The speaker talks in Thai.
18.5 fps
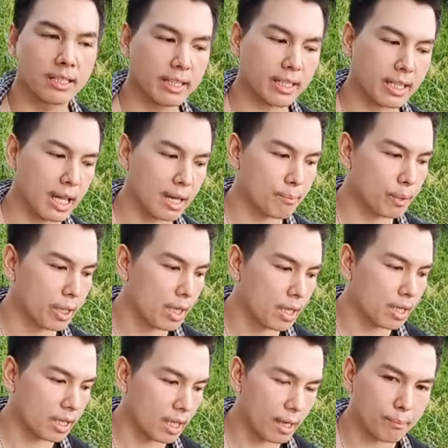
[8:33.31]
นะครับ
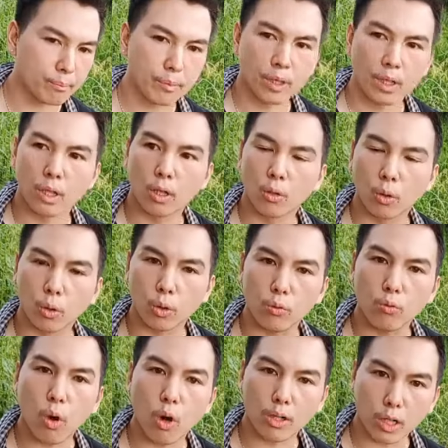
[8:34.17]
กับ
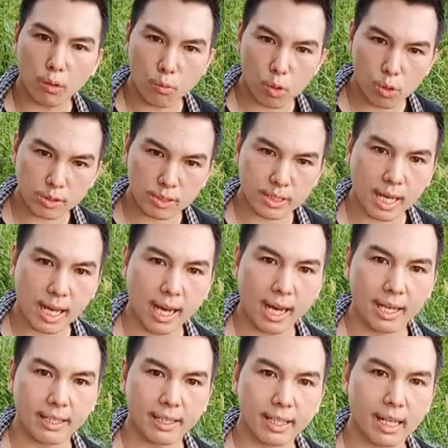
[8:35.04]
ขุนวรวงศา
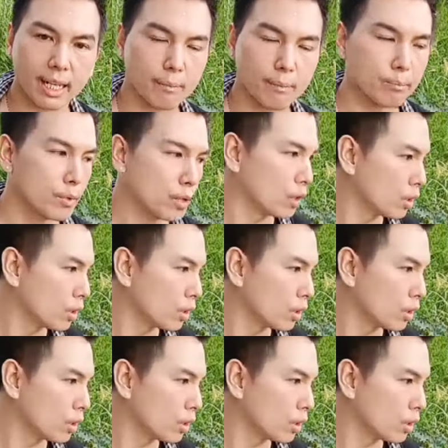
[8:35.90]
นะครับ